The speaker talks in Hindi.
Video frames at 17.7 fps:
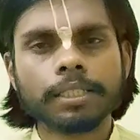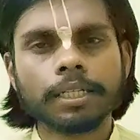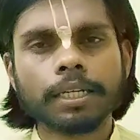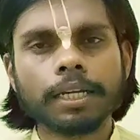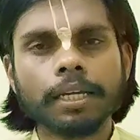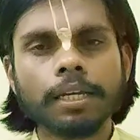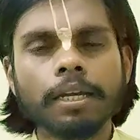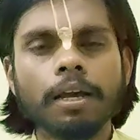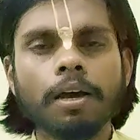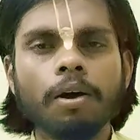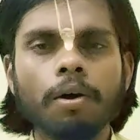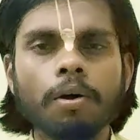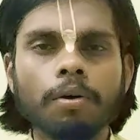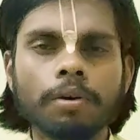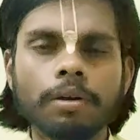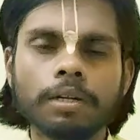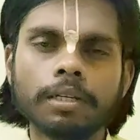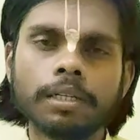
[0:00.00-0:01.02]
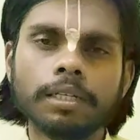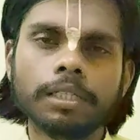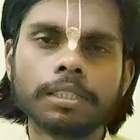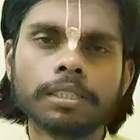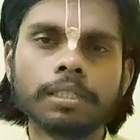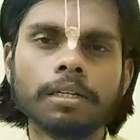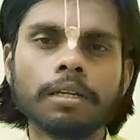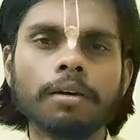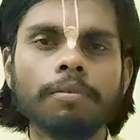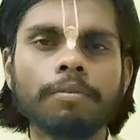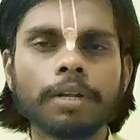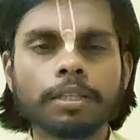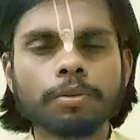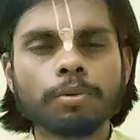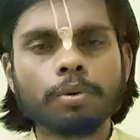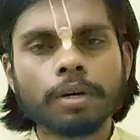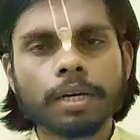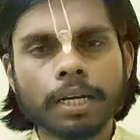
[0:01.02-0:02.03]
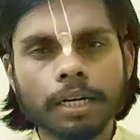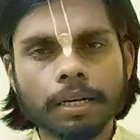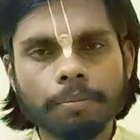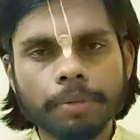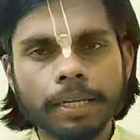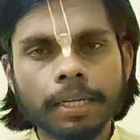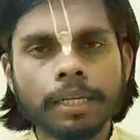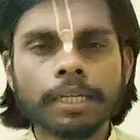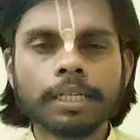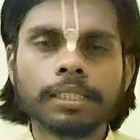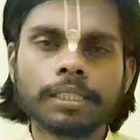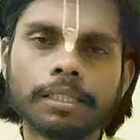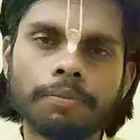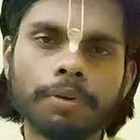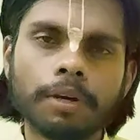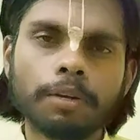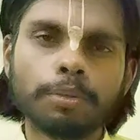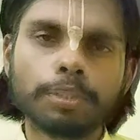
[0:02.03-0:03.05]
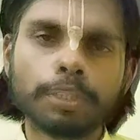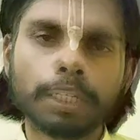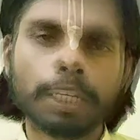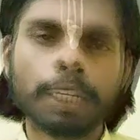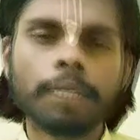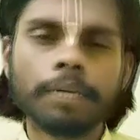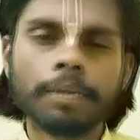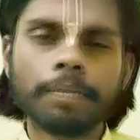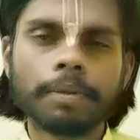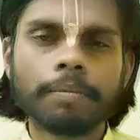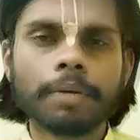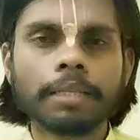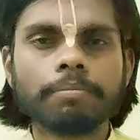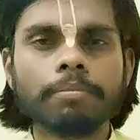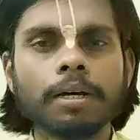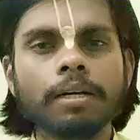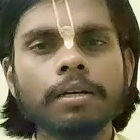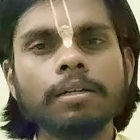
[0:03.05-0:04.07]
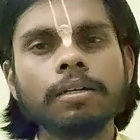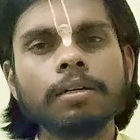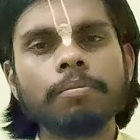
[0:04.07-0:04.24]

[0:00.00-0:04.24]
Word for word: कर सकें और इस व्रत को करने में सफल हो सके तो हमें परमात्मा